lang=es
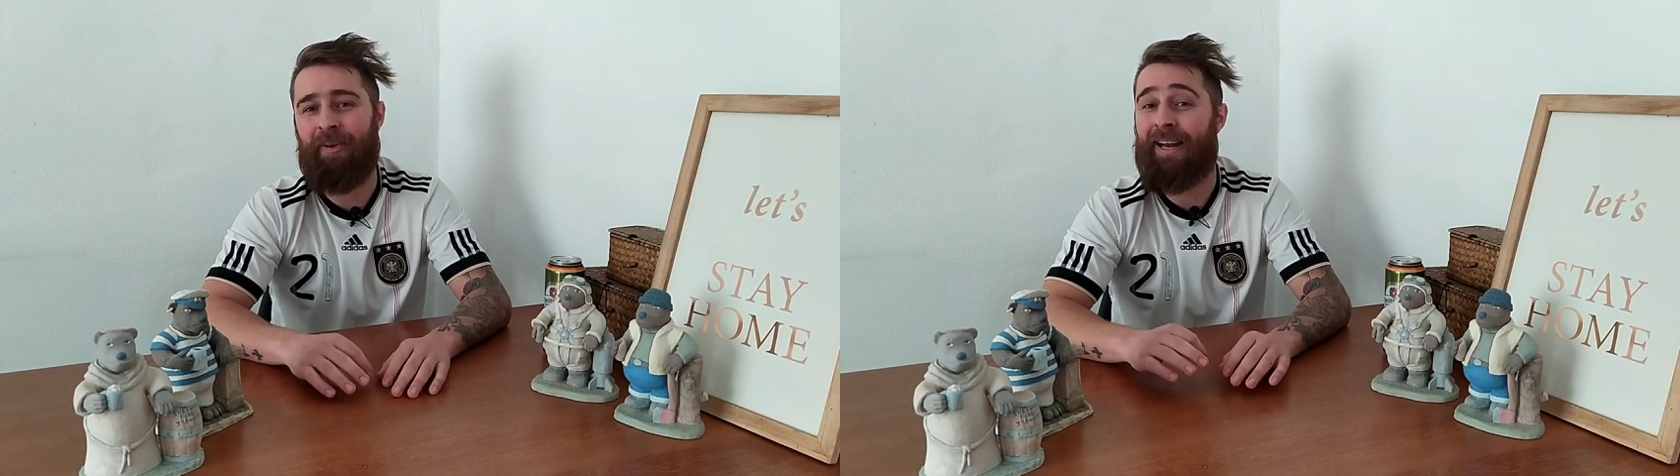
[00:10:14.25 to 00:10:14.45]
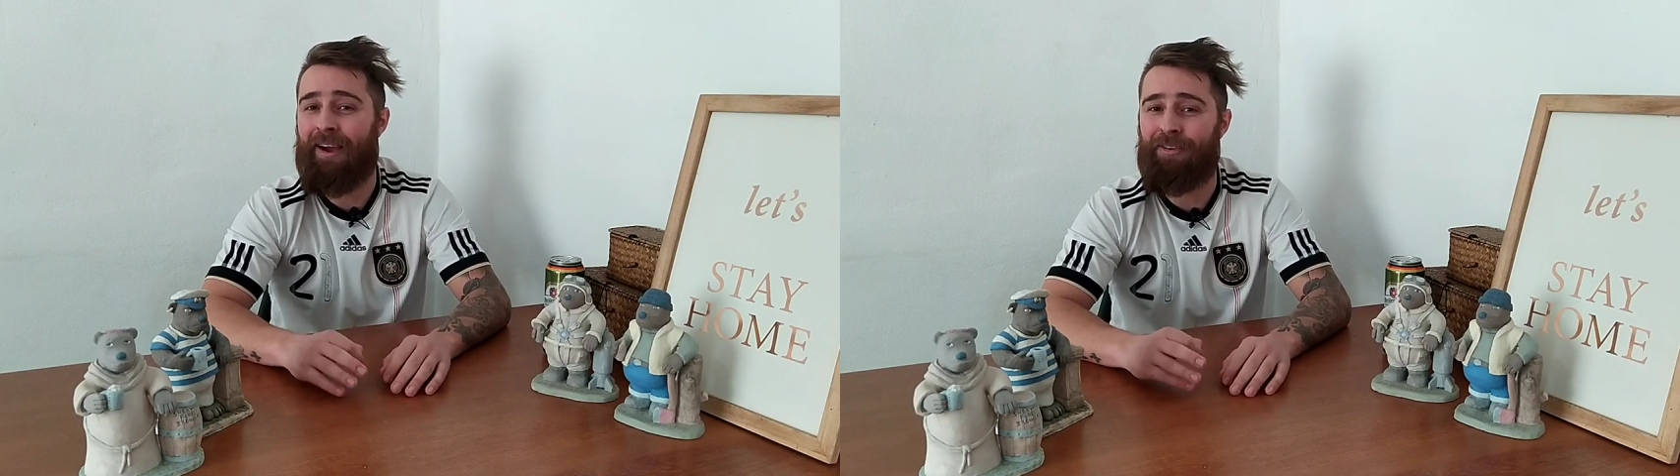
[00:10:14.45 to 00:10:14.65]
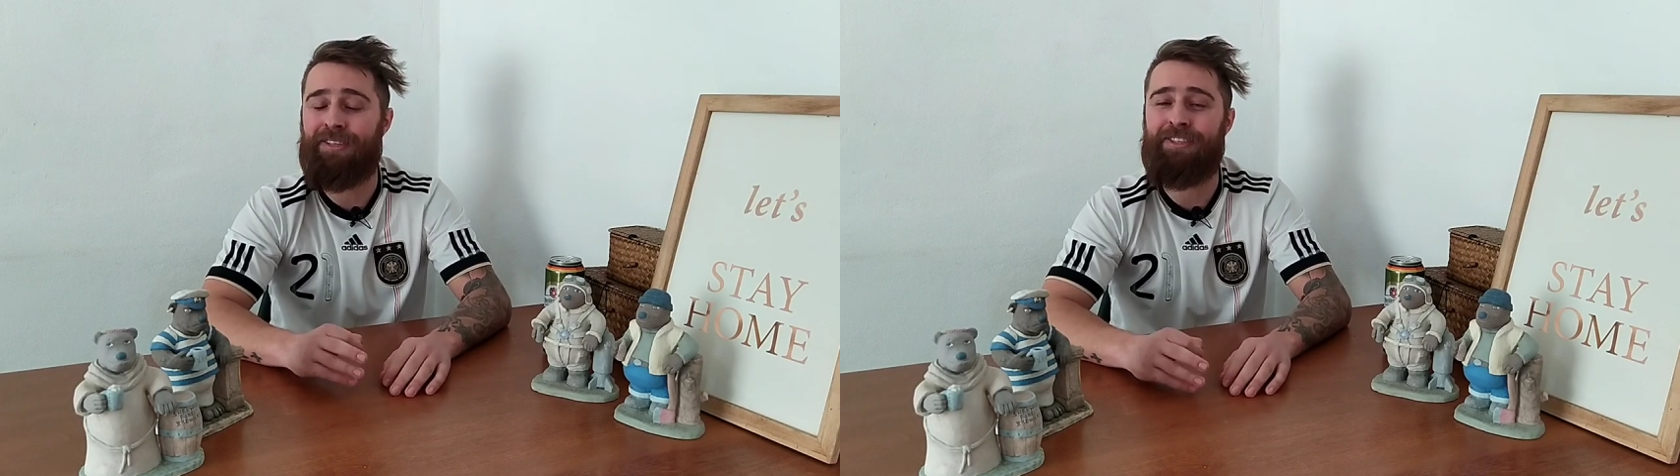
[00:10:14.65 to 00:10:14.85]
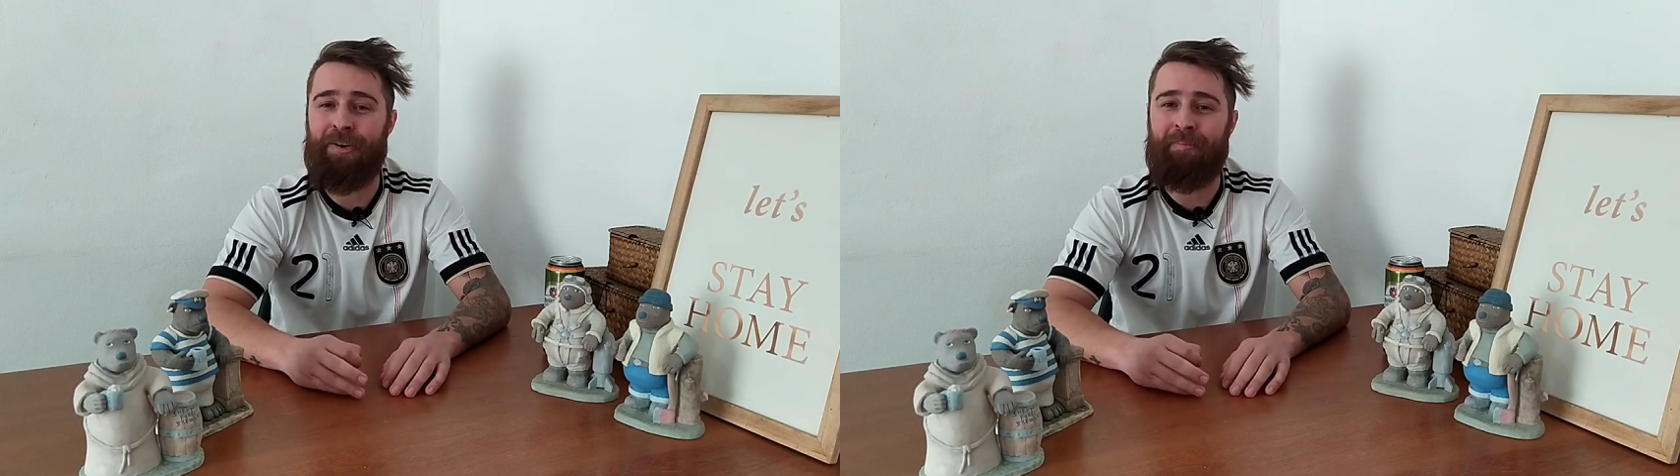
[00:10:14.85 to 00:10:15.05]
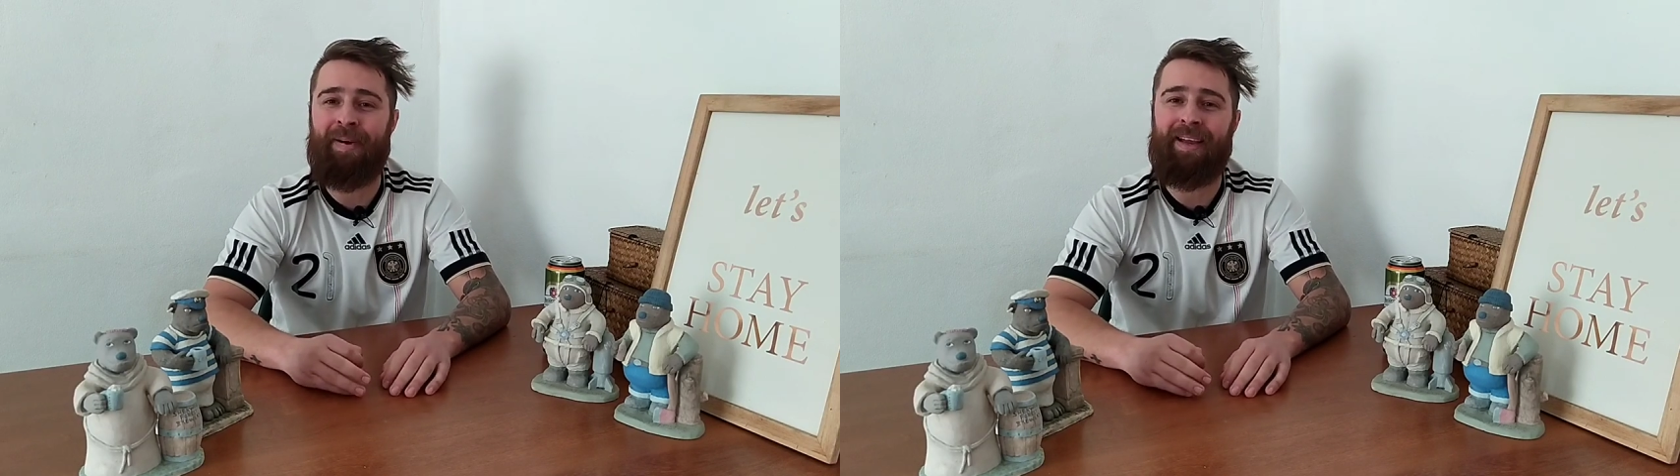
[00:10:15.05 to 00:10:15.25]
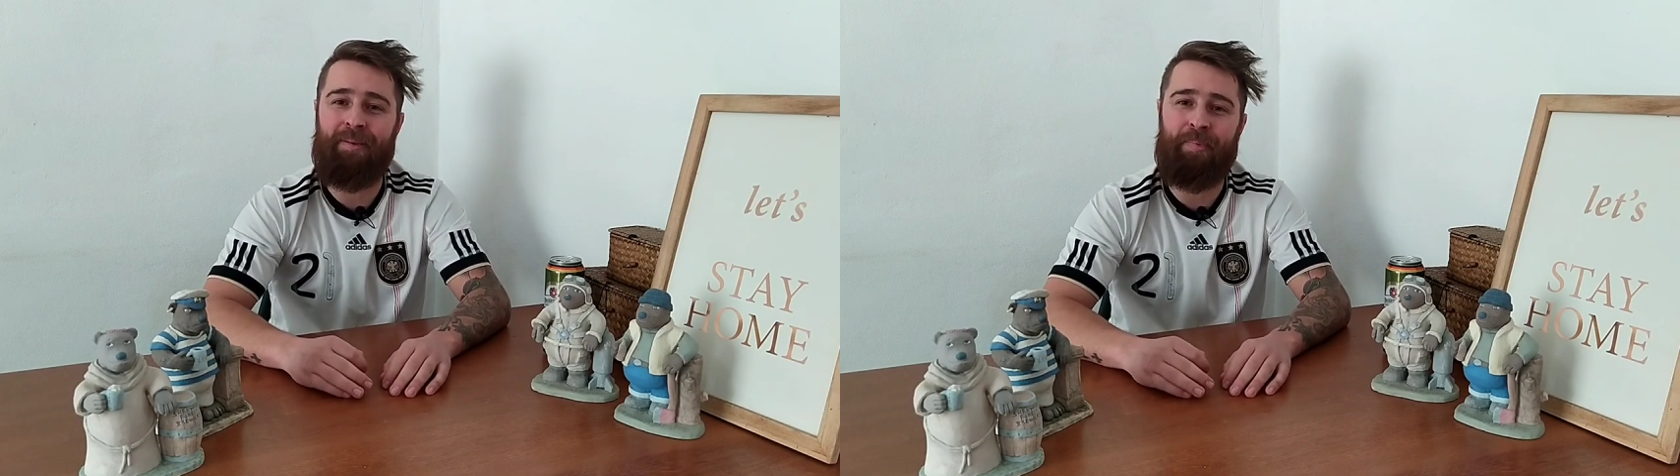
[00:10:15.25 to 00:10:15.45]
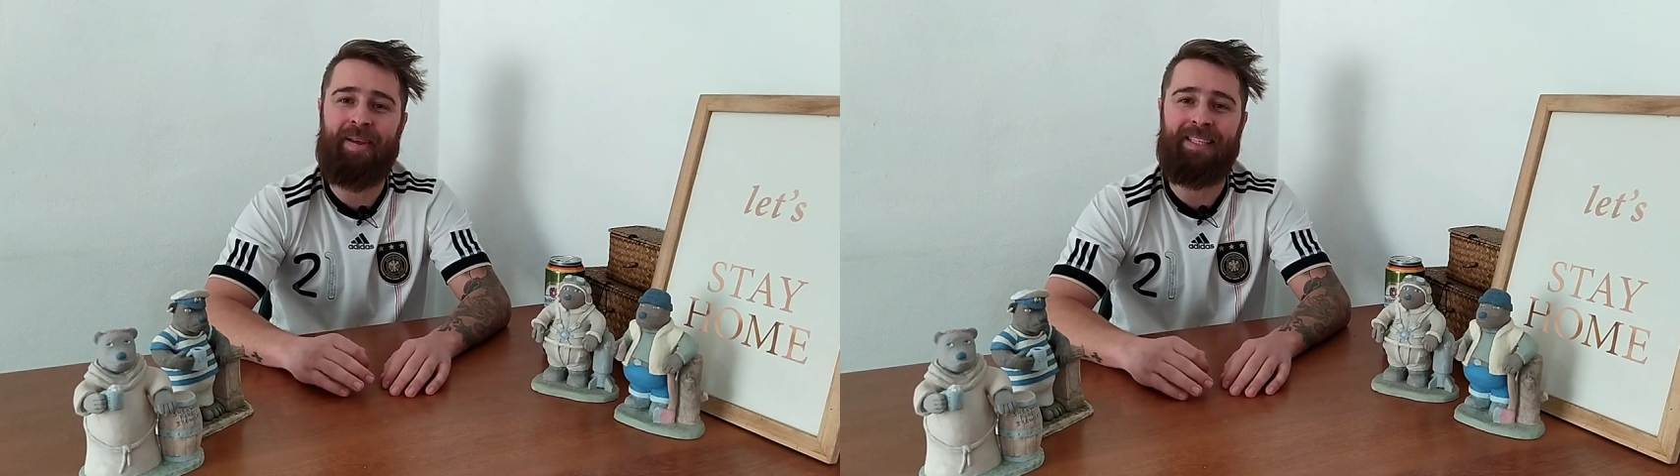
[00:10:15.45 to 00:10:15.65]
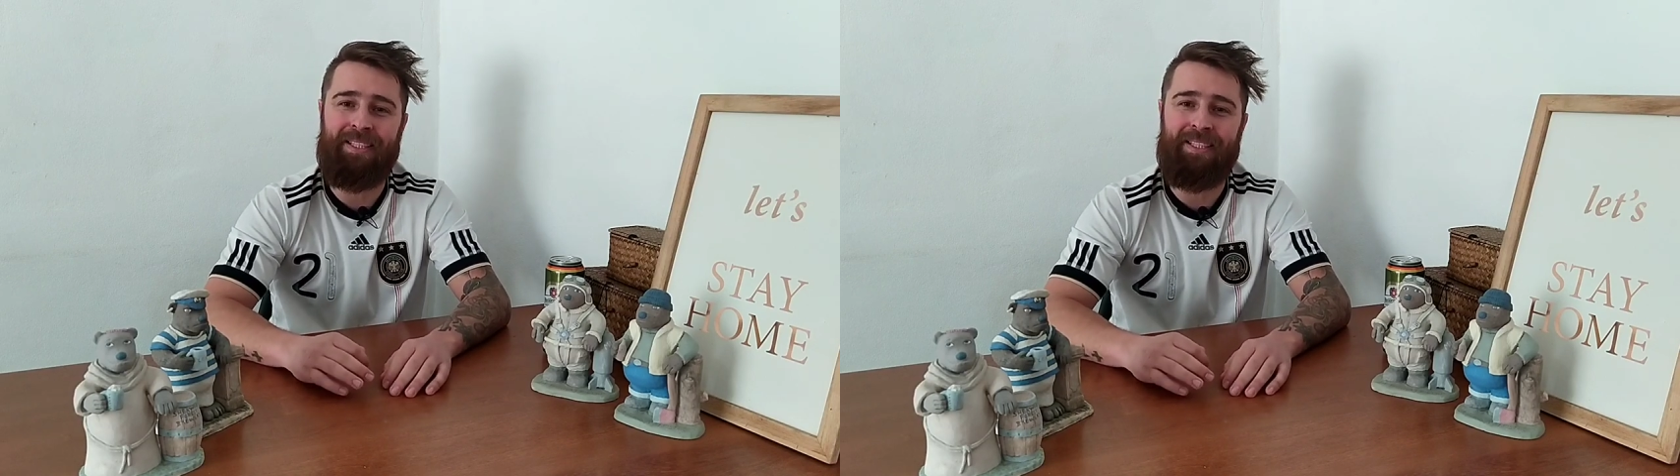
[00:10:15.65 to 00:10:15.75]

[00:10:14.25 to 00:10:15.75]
porque la condición para que pueda